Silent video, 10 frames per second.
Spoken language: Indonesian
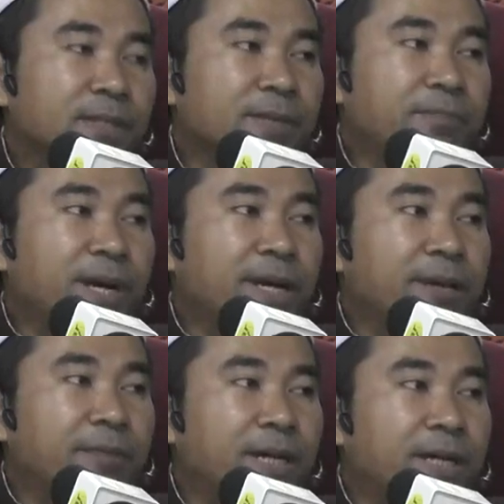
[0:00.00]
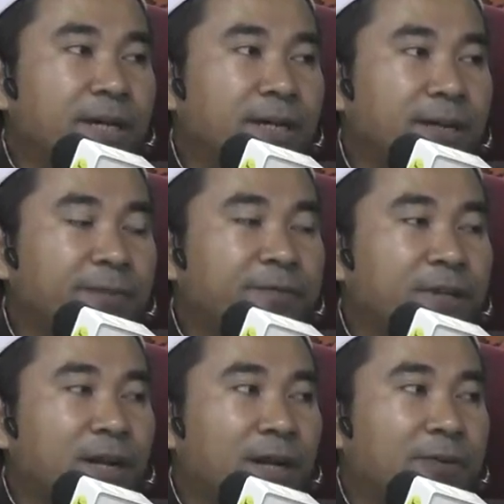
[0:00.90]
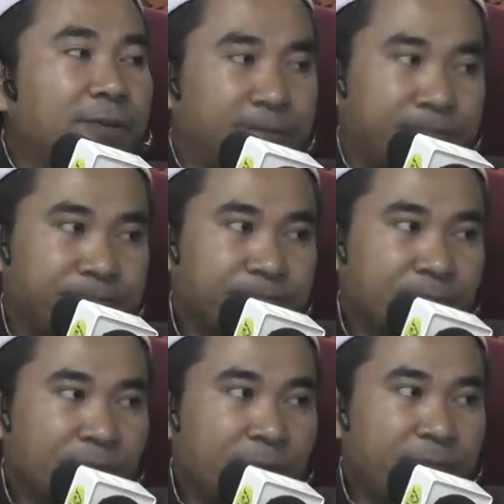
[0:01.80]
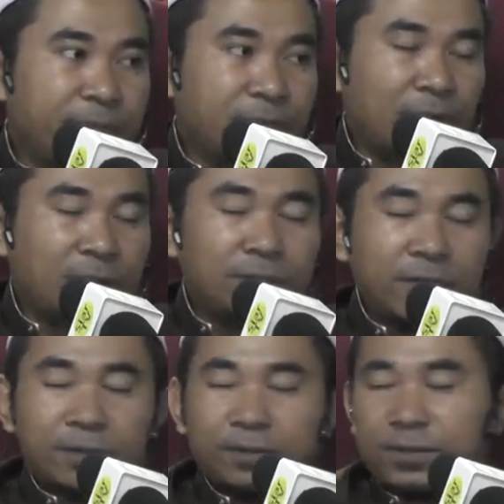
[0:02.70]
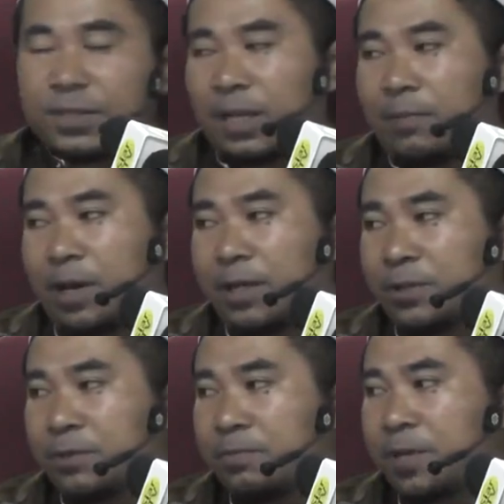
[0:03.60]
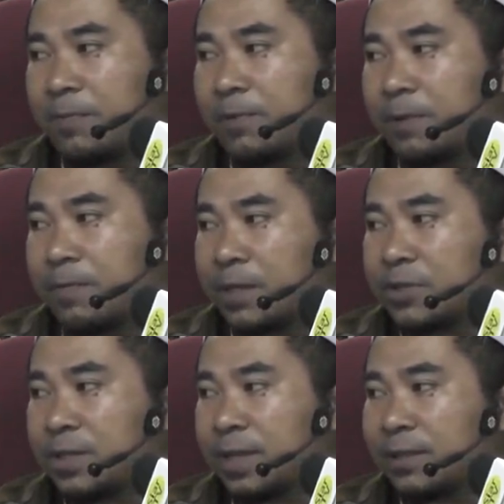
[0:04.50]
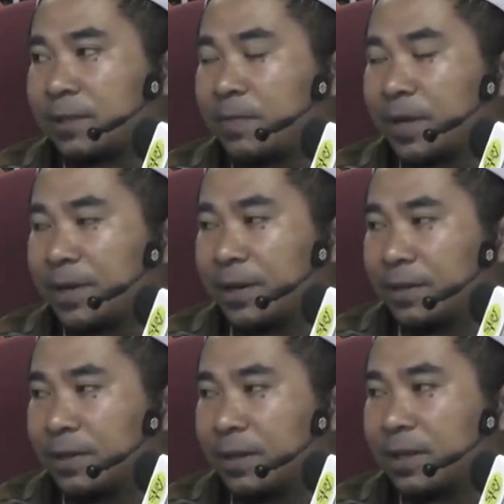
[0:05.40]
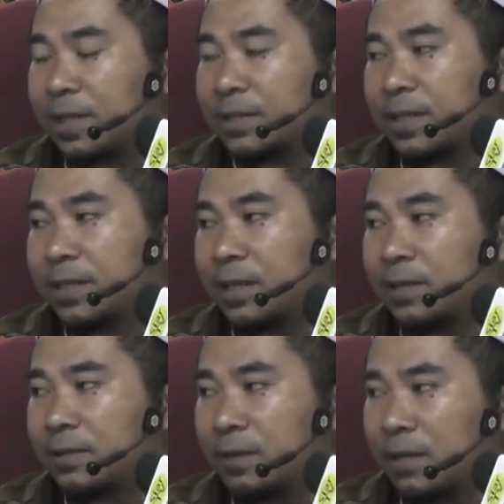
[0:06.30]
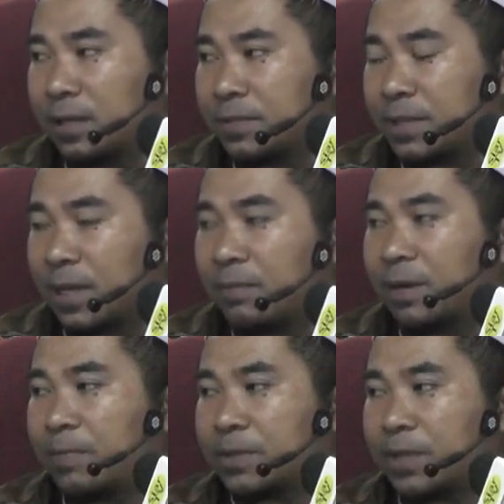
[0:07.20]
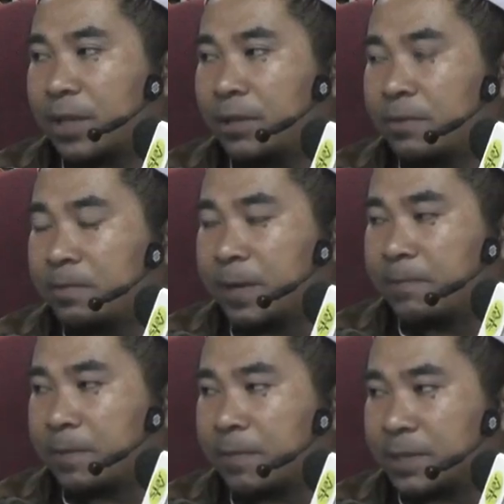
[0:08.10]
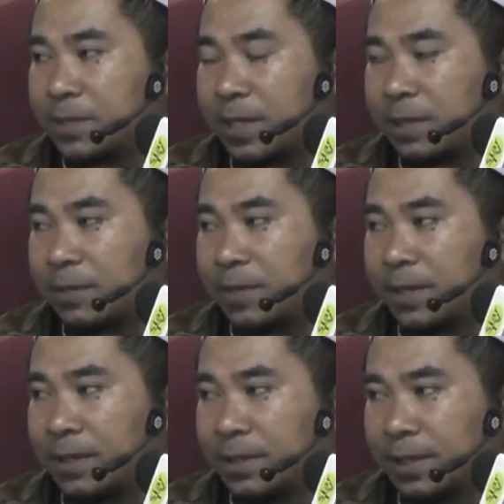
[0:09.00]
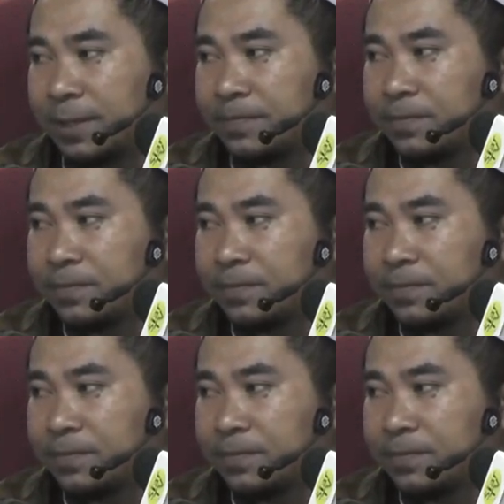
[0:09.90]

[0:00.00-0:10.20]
sebagaimana Firaun Firaun itu selama hidupnya bermaksiat kepada Allah raja yang zalim selama masa hidupnya bermaksiat kepada Allah